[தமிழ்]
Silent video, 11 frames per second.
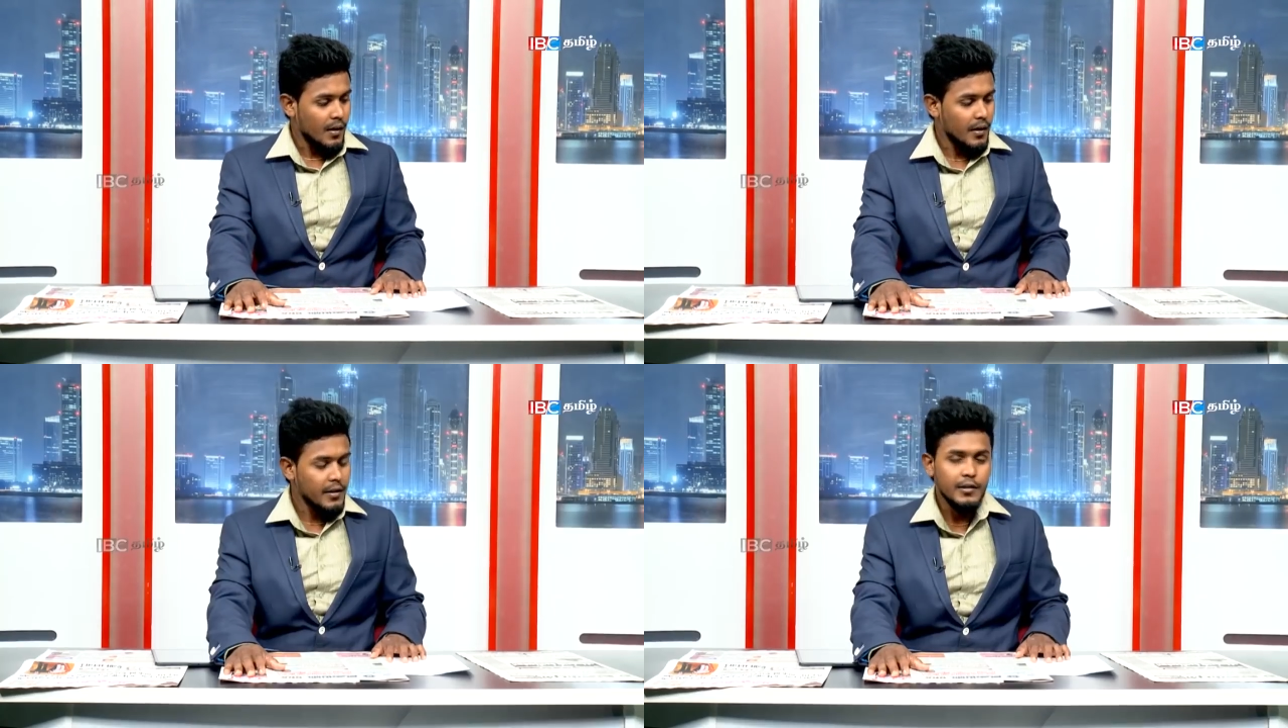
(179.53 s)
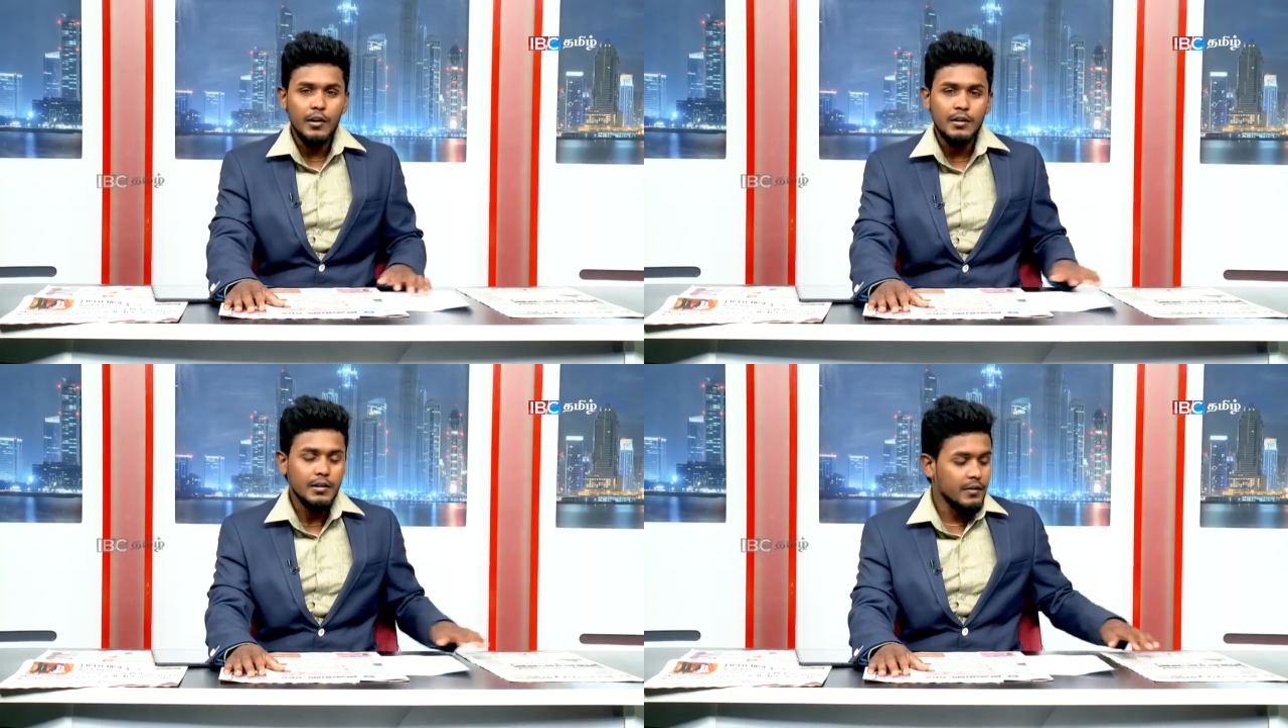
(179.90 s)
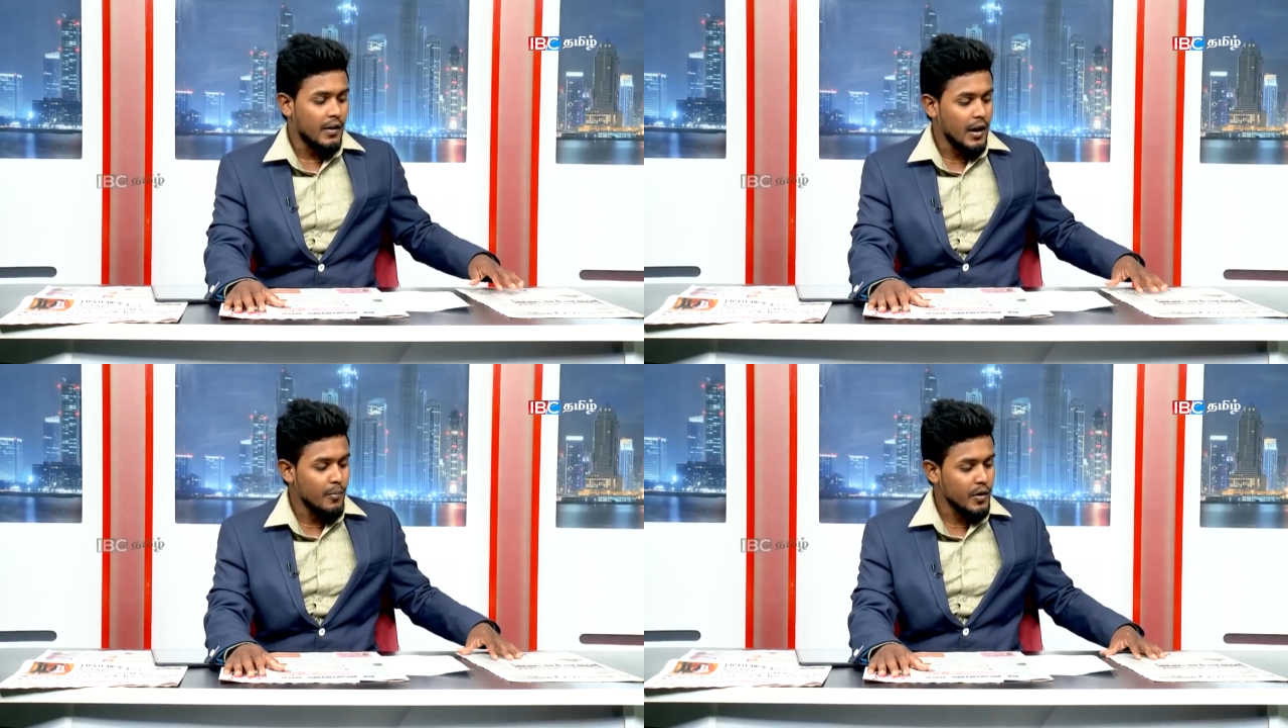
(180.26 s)
அதைத் தொடர்ந்து
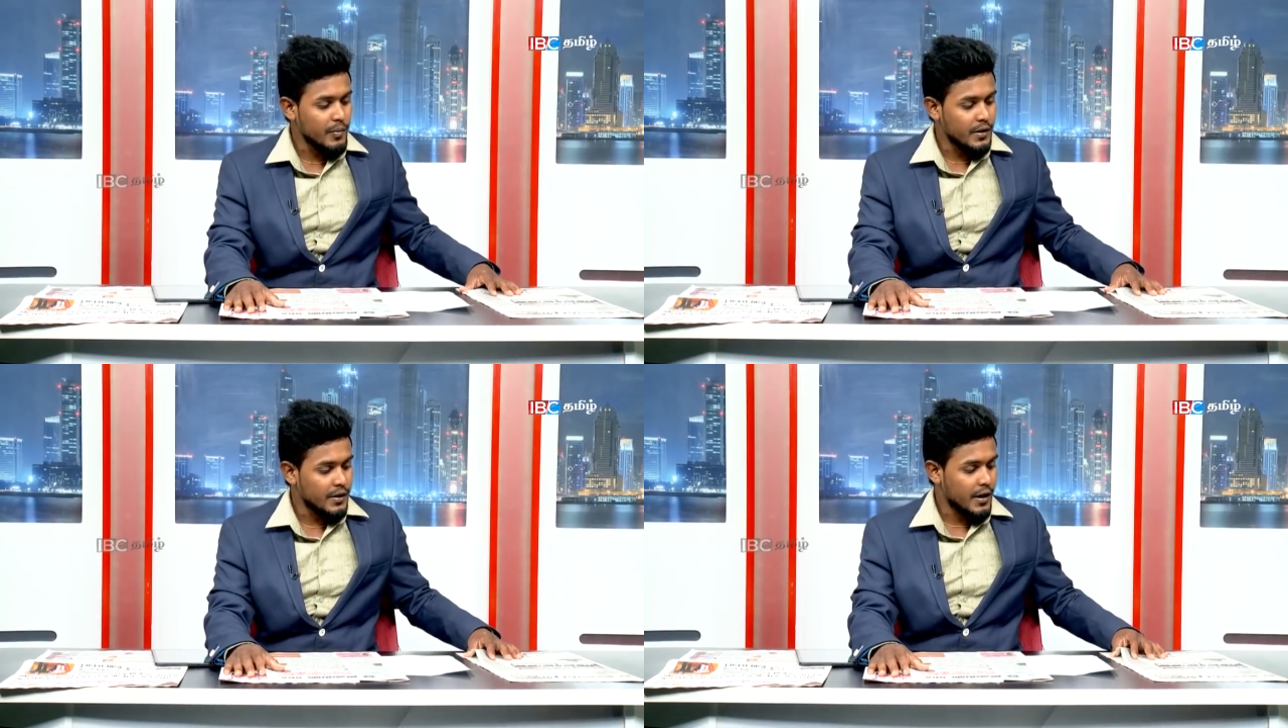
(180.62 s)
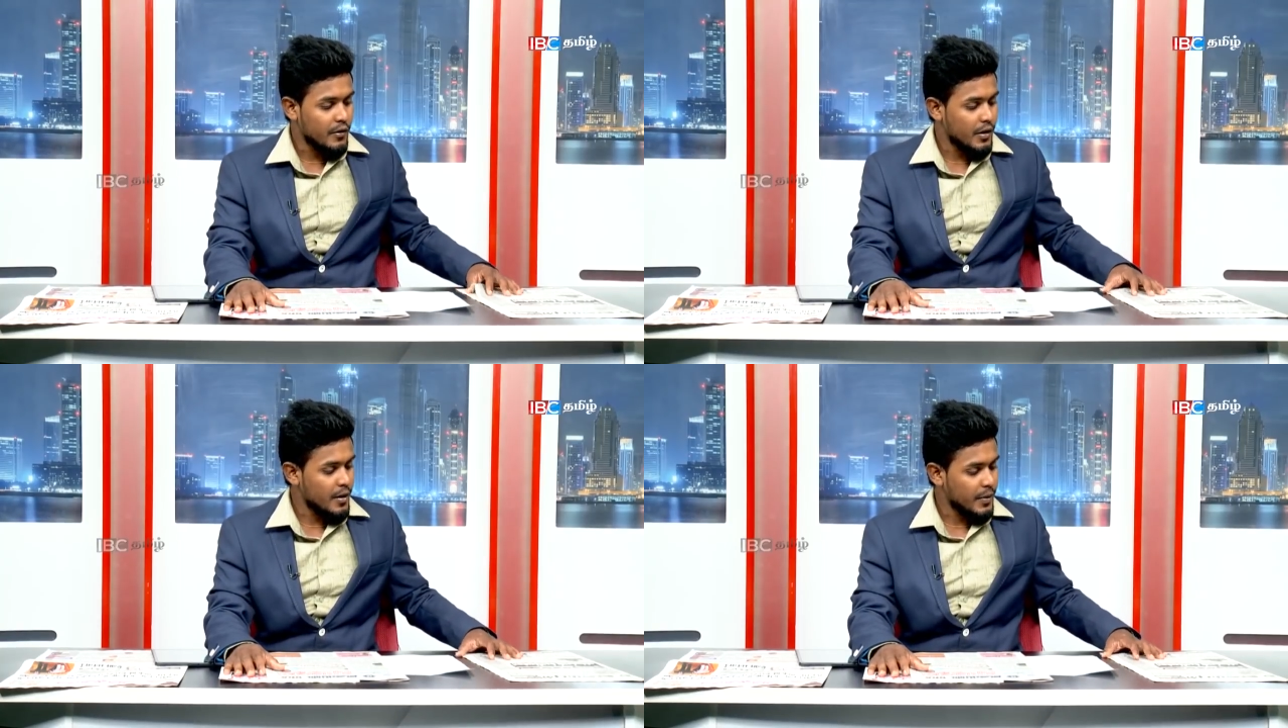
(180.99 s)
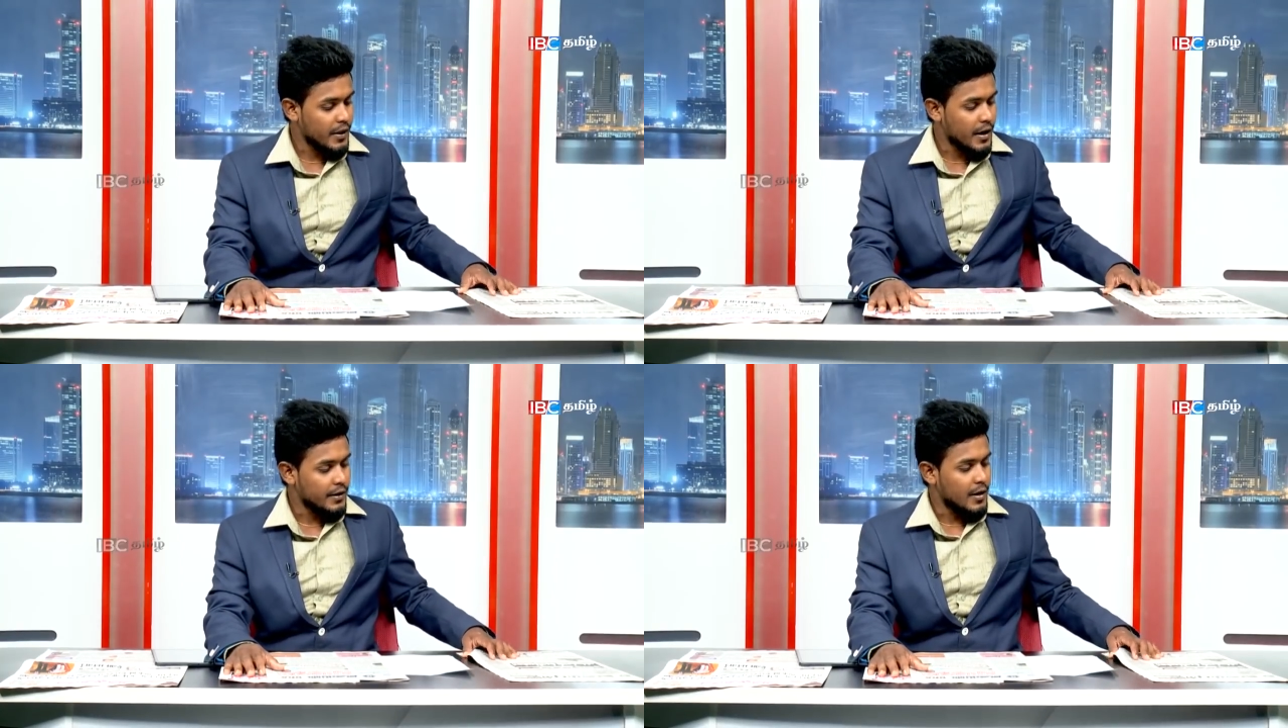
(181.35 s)
வலமுறை பத்திரிகையினுடைய பிரதான